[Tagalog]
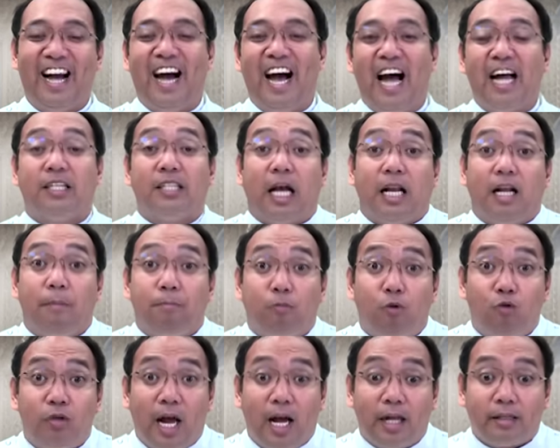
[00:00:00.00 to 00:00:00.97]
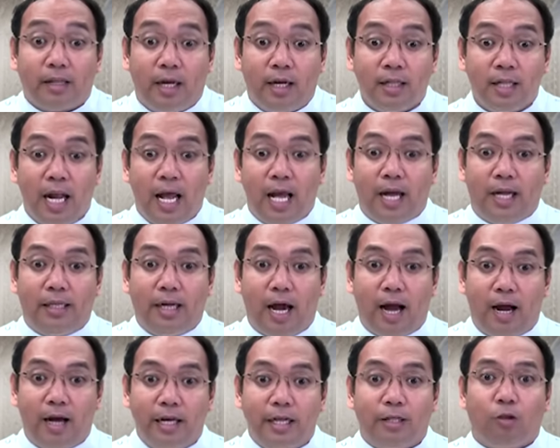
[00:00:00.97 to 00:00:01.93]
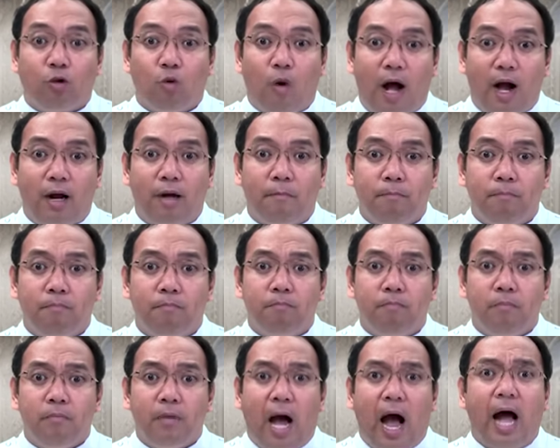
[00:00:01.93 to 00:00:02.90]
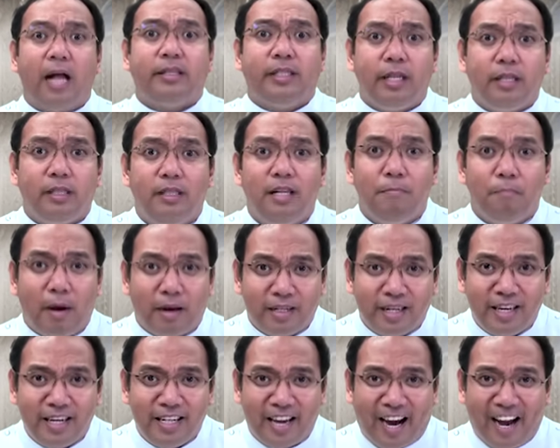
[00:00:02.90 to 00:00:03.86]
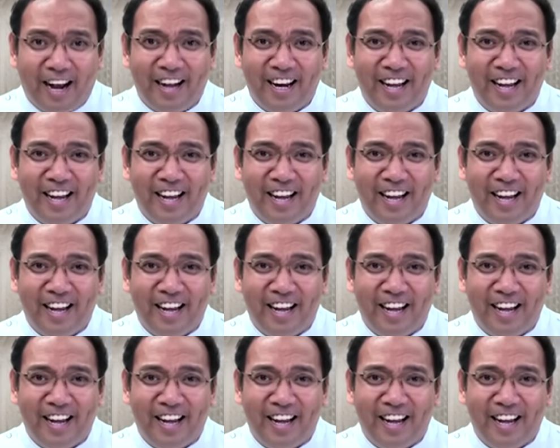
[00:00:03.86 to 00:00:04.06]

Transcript: At alam po natin na ito ang hatid ni Maria